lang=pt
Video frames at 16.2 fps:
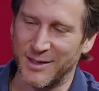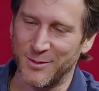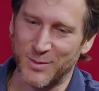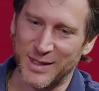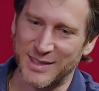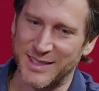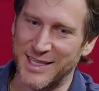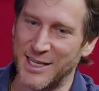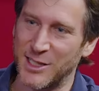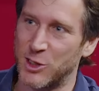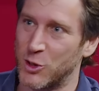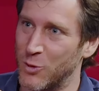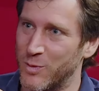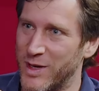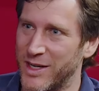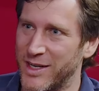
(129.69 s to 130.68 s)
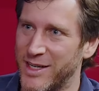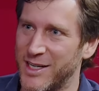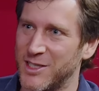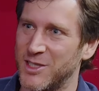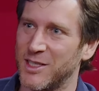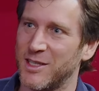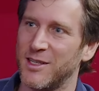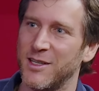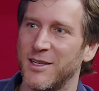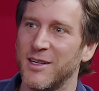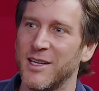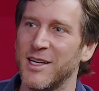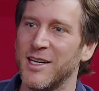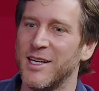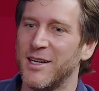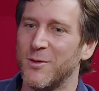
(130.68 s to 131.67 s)
uma cidade super grande aqui,
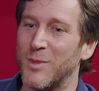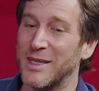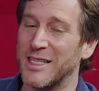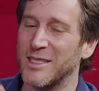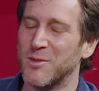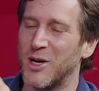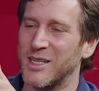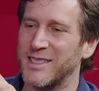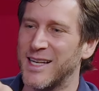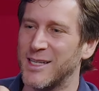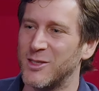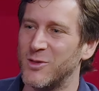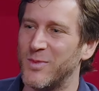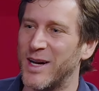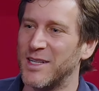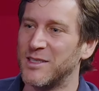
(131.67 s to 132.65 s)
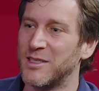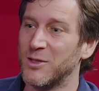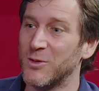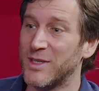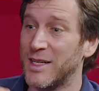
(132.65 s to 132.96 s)
uma das maiores cidades do Brasil.